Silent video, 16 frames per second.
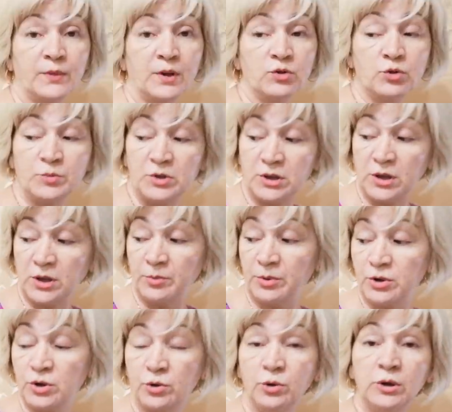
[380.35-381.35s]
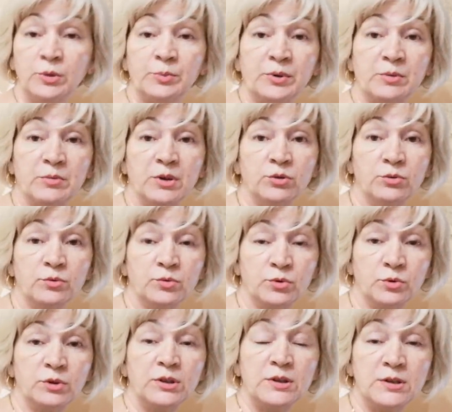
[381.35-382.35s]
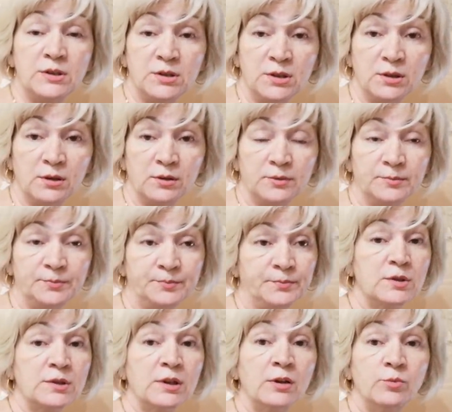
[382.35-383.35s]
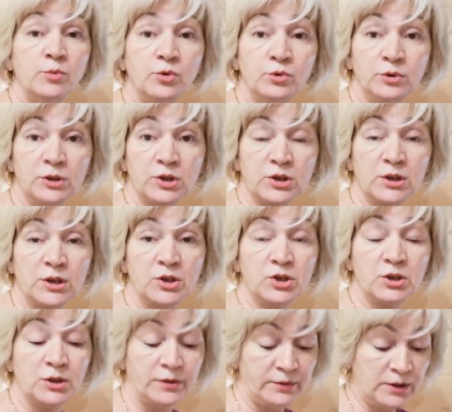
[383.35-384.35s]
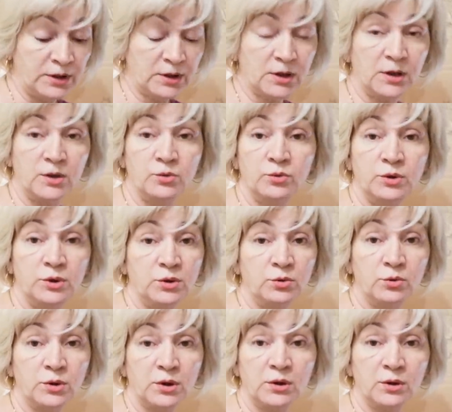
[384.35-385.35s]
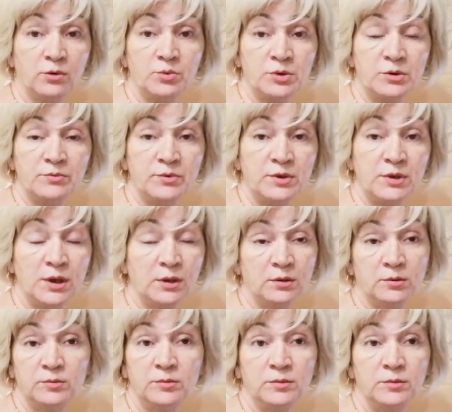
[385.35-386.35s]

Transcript: Чтобы человек пришел и при мне тут все это сделал. Ты, слава богу, нашла человека, и он недорого, в общем, взял.